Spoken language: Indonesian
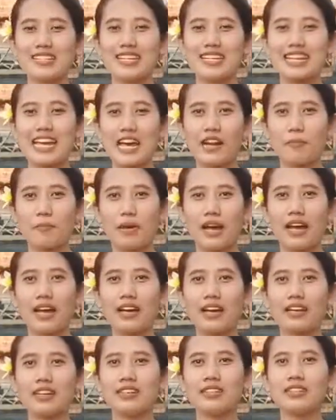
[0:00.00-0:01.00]

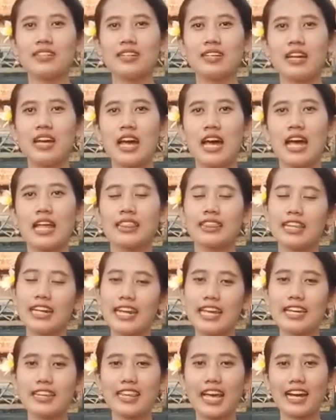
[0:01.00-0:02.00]
Sedharma,
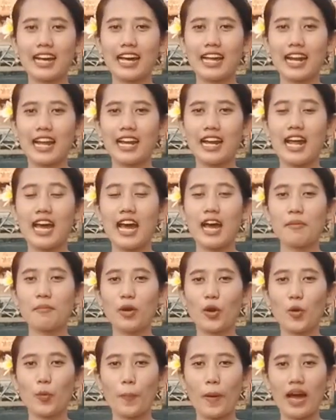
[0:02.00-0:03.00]
Trihita Karana
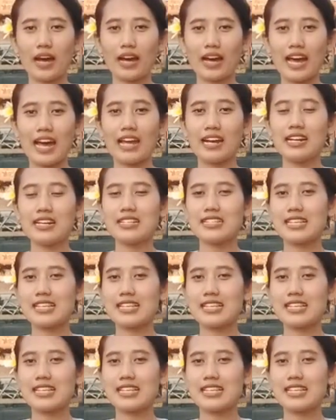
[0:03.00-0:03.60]
merupakan